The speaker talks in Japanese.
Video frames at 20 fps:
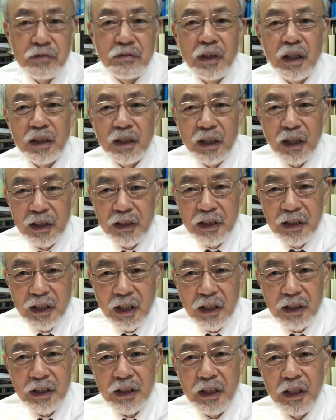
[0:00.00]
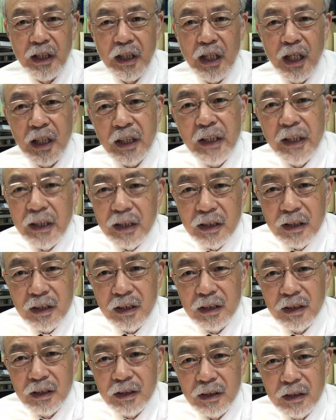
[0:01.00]
は何々であれっ
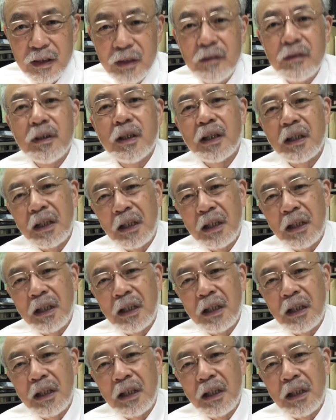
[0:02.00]
ていうんだか